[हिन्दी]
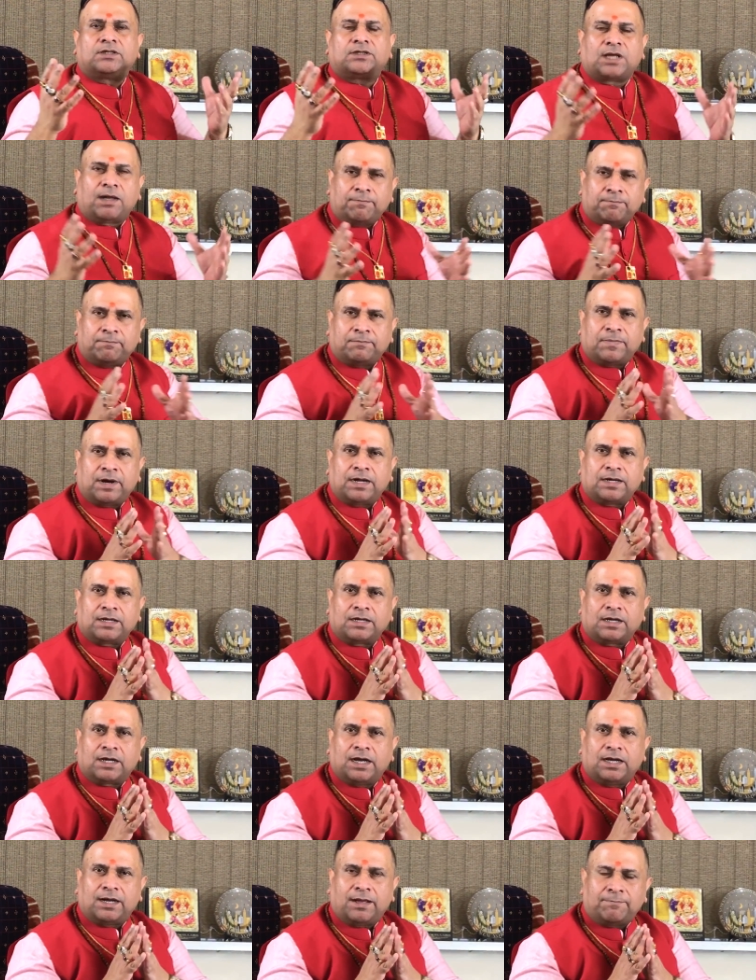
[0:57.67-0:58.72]
तम
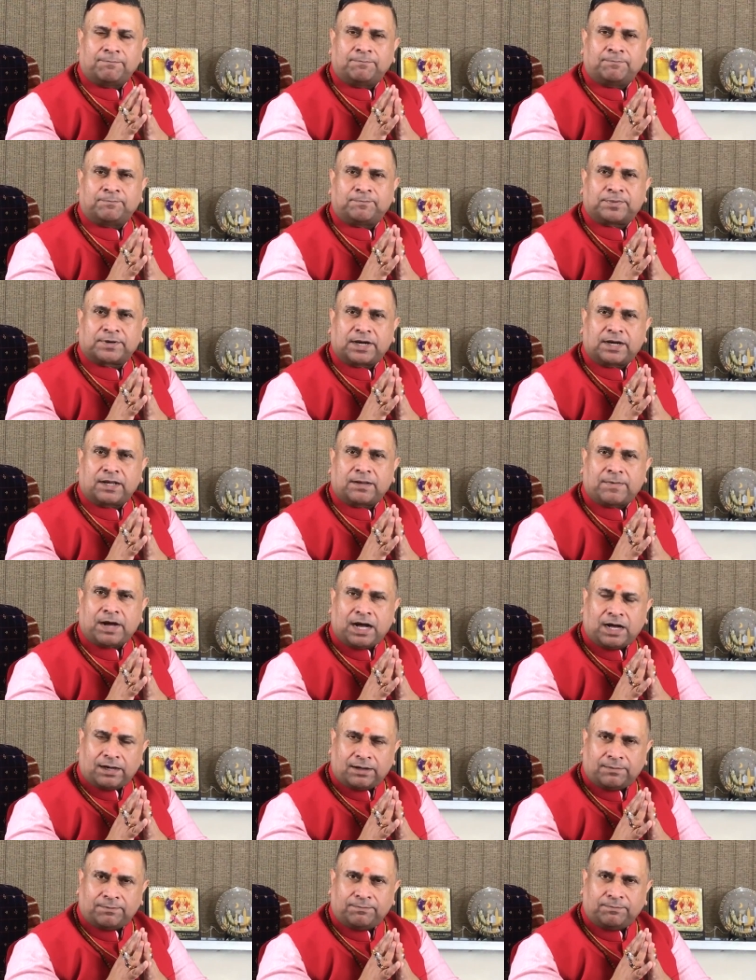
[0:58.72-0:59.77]
मंगलम
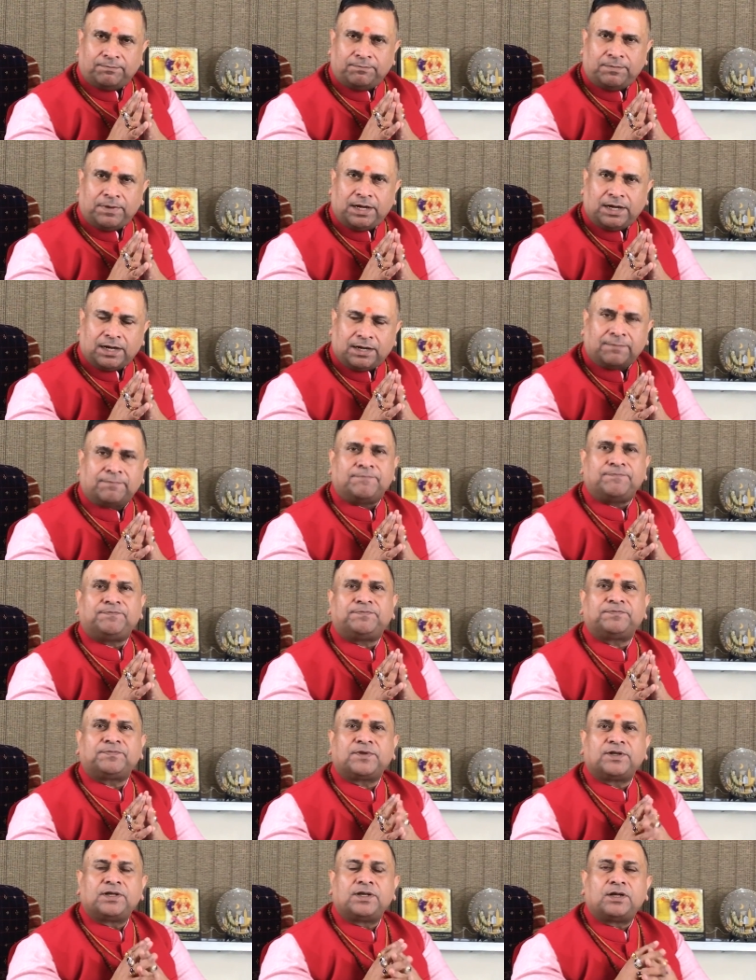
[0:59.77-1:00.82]
प्रणमाम्यहम
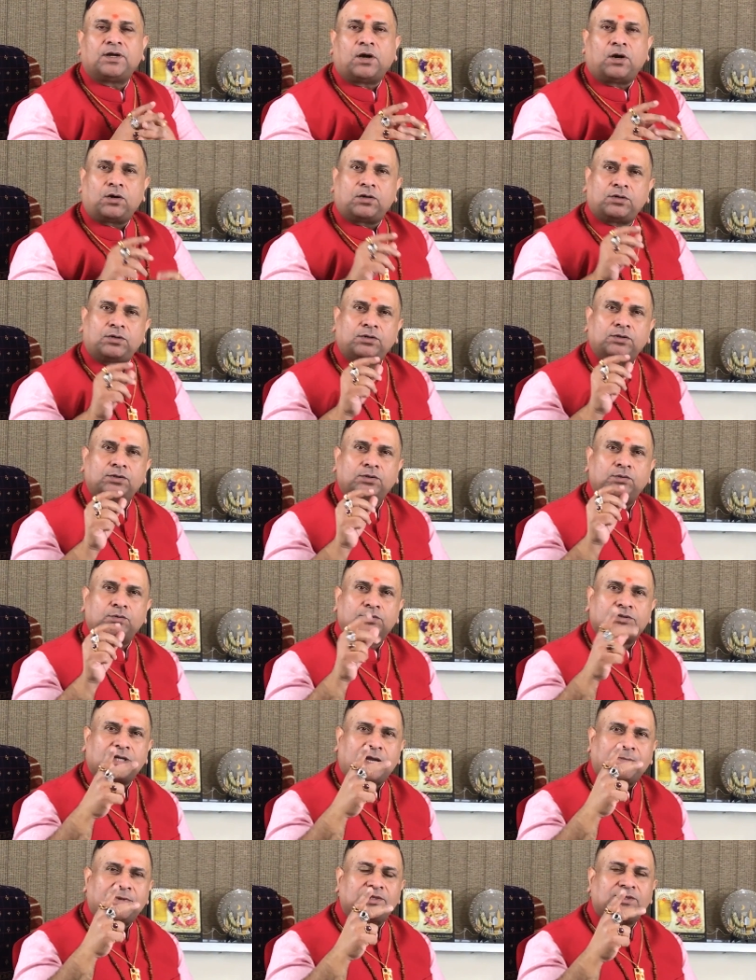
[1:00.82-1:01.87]
और
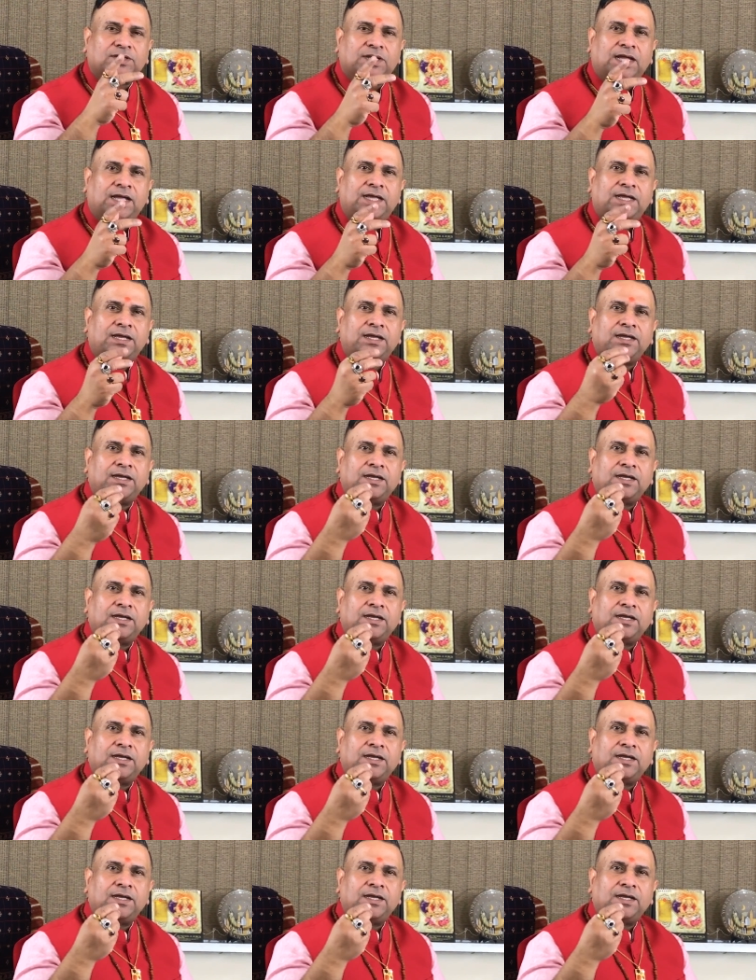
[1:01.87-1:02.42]
दूसरा मंत्र है